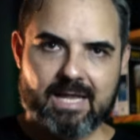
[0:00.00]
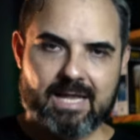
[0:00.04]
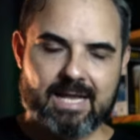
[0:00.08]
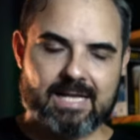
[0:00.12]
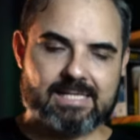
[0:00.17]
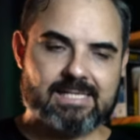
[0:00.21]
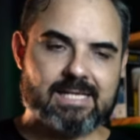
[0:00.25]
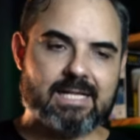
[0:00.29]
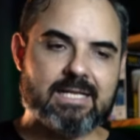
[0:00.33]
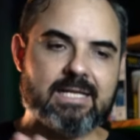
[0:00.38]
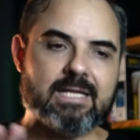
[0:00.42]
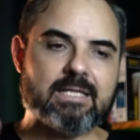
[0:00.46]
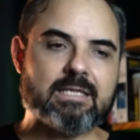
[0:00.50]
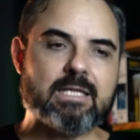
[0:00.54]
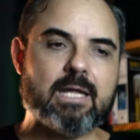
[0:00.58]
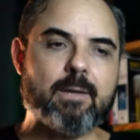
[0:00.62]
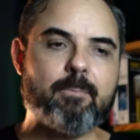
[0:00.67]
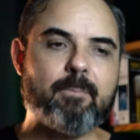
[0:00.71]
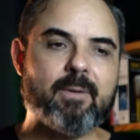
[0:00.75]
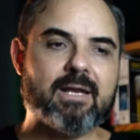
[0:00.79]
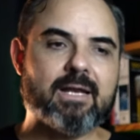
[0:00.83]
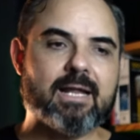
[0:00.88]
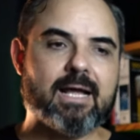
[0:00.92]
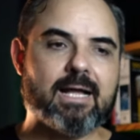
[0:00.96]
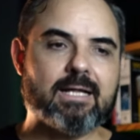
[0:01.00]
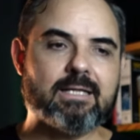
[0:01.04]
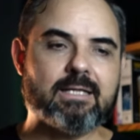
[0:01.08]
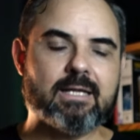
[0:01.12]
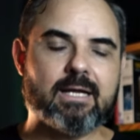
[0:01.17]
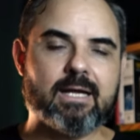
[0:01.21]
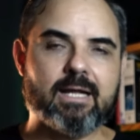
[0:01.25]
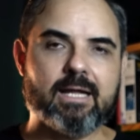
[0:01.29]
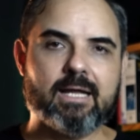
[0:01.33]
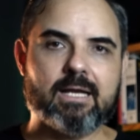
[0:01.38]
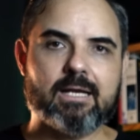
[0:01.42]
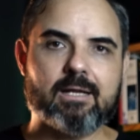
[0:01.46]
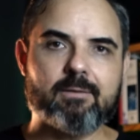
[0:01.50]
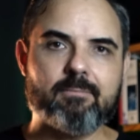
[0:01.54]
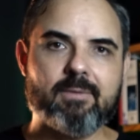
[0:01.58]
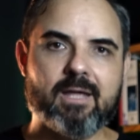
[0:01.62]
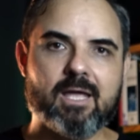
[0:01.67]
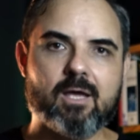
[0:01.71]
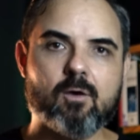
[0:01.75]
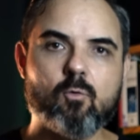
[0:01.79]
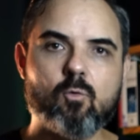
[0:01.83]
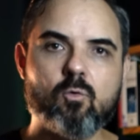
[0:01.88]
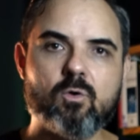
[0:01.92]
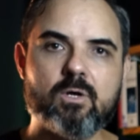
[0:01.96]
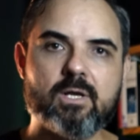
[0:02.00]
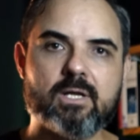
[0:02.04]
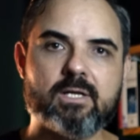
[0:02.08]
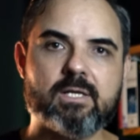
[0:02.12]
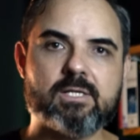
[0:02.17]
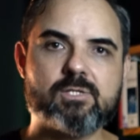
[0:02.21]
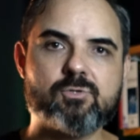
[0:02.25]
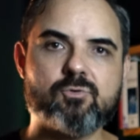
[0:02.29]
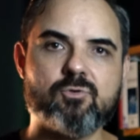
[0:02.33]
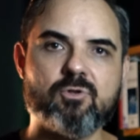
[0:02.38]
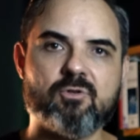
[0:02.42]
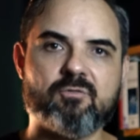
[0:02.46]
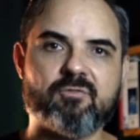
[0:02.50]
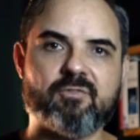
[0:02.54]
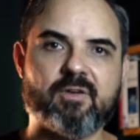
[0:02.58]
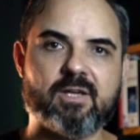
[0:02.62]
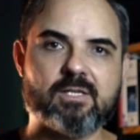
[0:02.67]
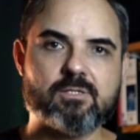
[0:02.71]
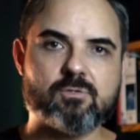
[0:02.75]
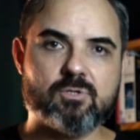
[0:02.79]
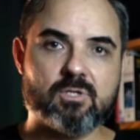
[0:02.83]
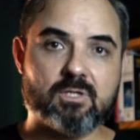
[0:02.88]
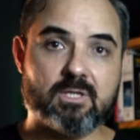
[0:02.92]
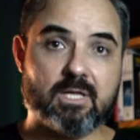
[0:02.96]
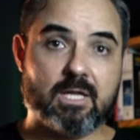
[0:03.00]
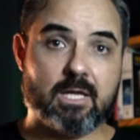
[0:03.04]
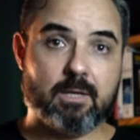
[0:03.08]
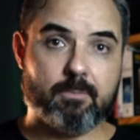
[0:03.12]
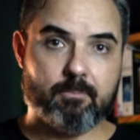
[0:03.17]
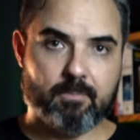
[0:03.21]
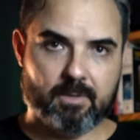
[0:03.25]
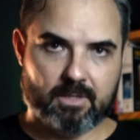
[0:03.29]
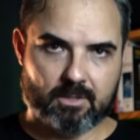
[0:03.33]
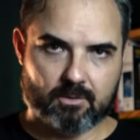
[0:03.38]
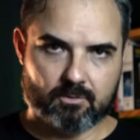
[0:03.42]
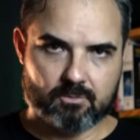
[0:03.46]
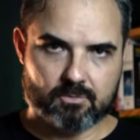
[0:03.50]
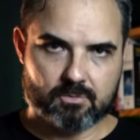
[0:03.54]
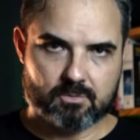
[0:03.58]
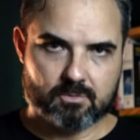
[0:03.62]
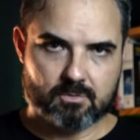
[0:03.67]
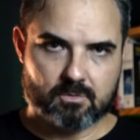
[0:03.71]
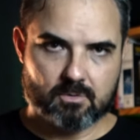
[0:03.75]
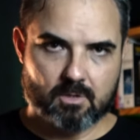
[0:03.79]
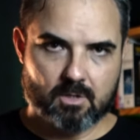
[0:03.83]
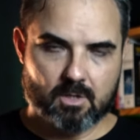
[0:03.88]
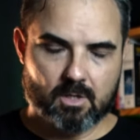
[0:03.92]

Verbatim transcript: Essa linha terpenada, ela mergulha nesse universo de terpenos.